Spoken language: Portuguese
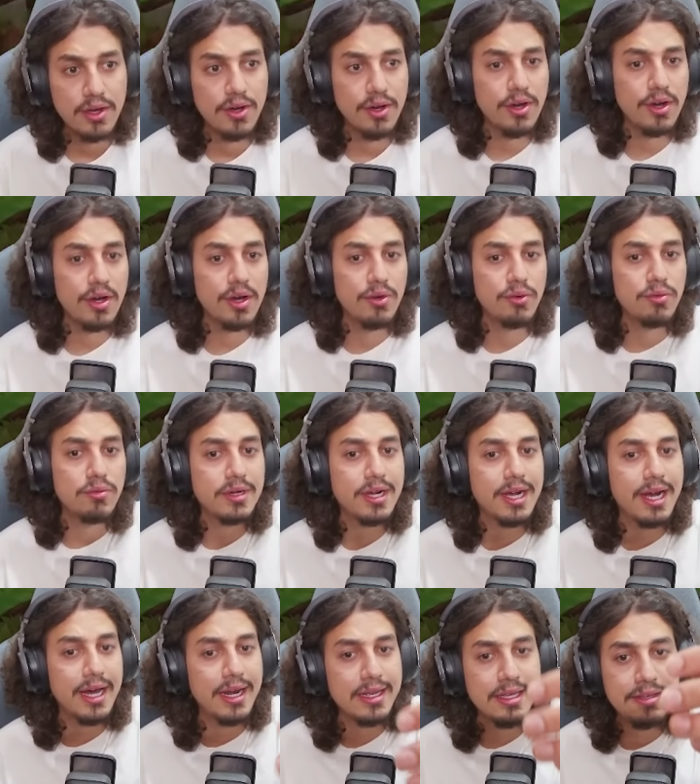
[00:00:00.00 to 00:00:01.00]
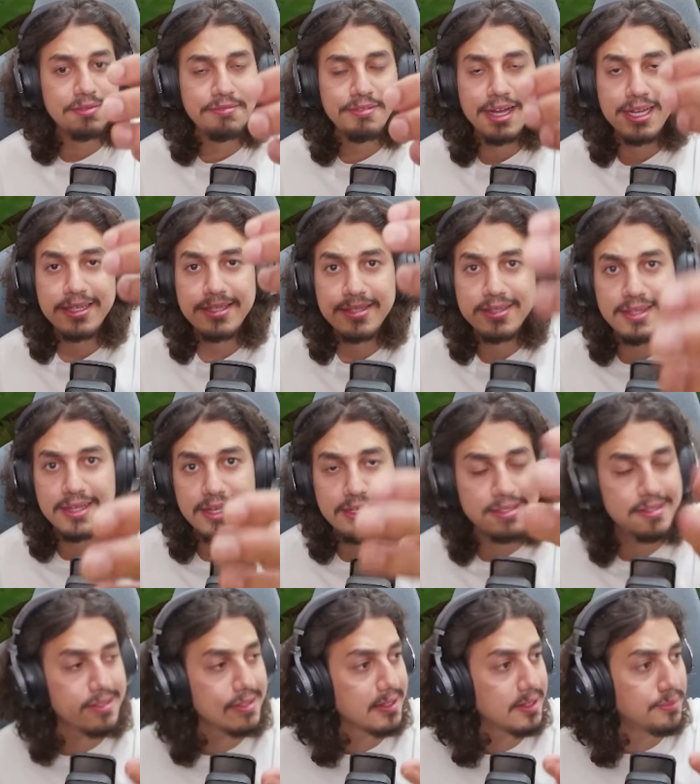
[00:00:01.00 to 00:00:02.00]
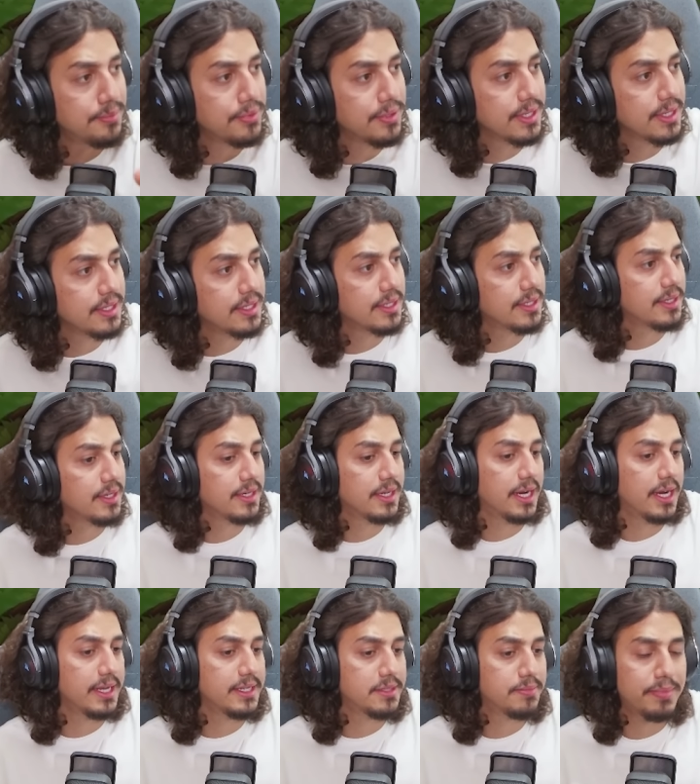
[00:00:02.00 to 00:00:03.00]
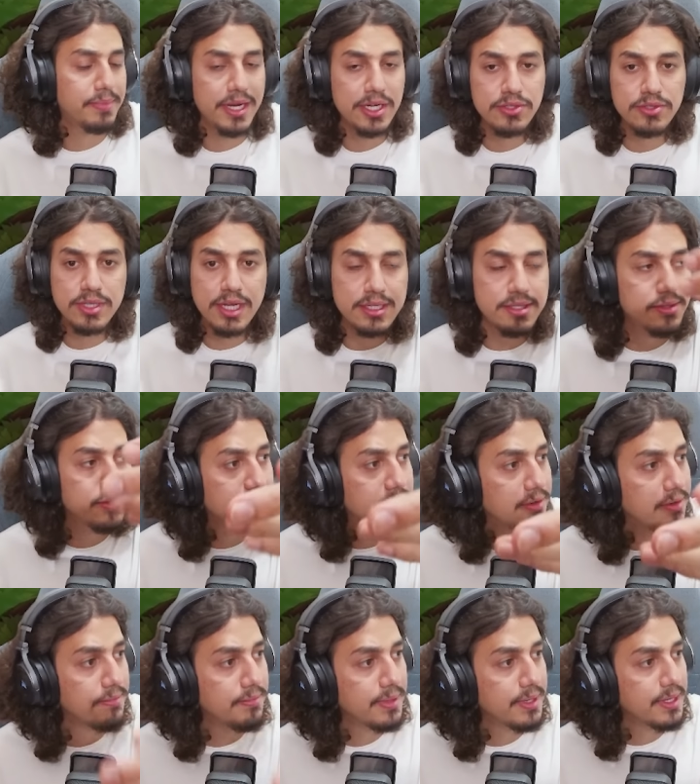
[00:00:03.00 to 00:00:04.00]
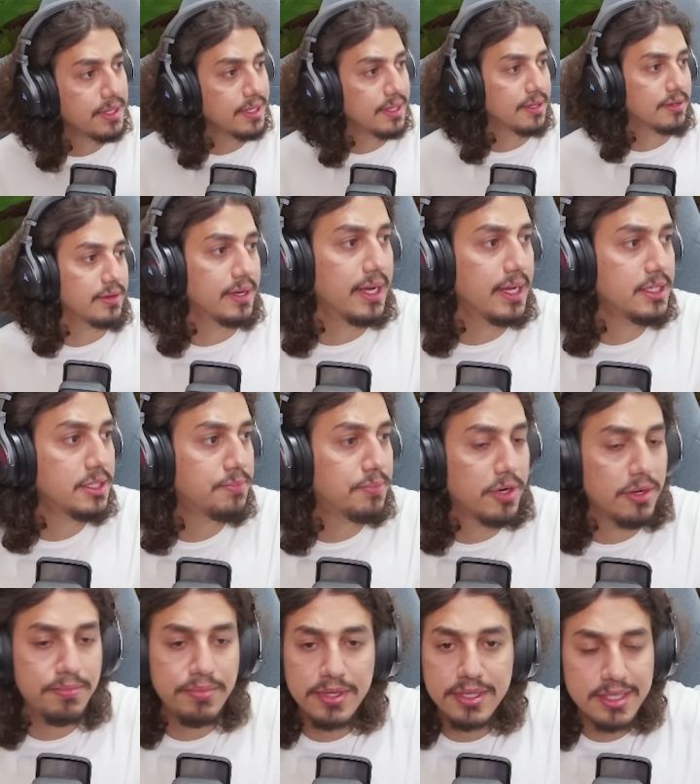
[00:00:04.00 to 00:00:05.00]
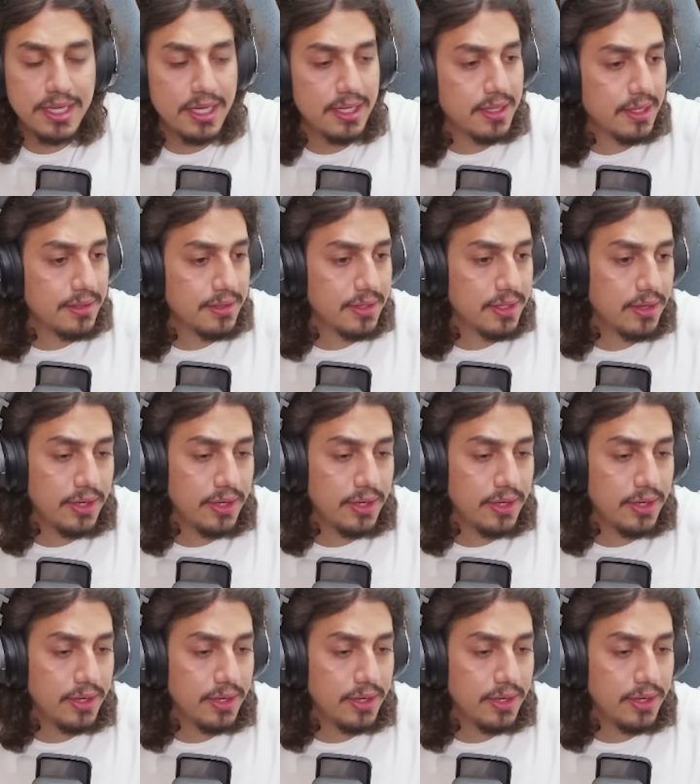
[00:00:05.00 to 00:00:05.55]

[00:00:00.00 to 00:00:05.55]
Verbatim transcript: Ó, um cara que faz três campos gank, guys, pra ajudar seu companheiro. É de propósito que ele tá...